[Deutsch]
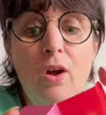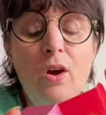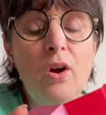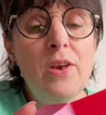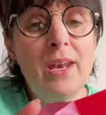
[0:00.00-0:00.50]

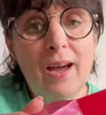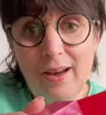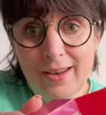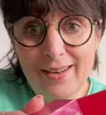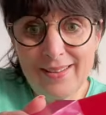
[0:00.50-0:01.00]
Oh
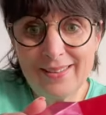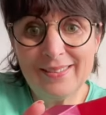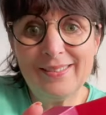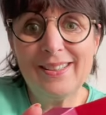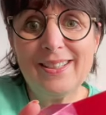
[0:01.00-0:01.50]
nein,
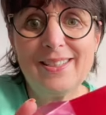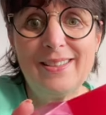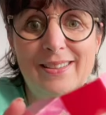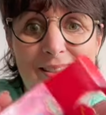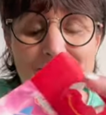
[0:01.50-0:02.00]
das
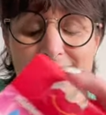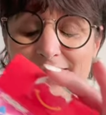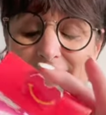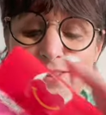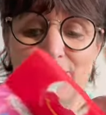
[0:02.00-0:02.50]
ist,
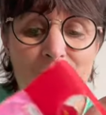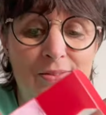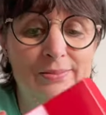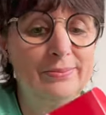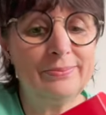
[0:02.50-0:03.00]
also,
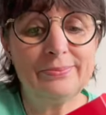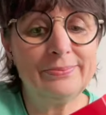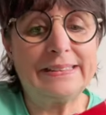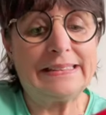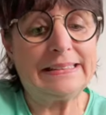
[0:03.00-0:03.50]

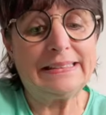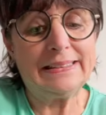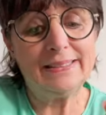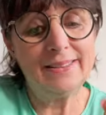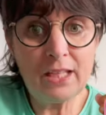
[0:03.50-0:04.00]

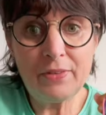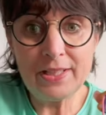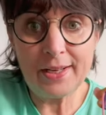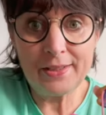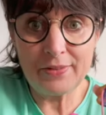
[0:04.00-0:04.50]
ich weiß
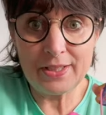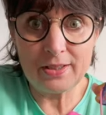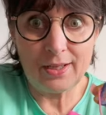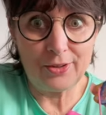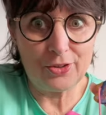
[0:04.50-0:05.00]
gar nicht, was ich
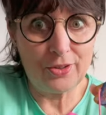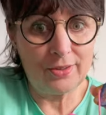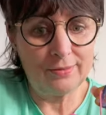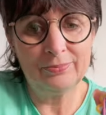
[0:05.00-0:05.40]
sagen soll.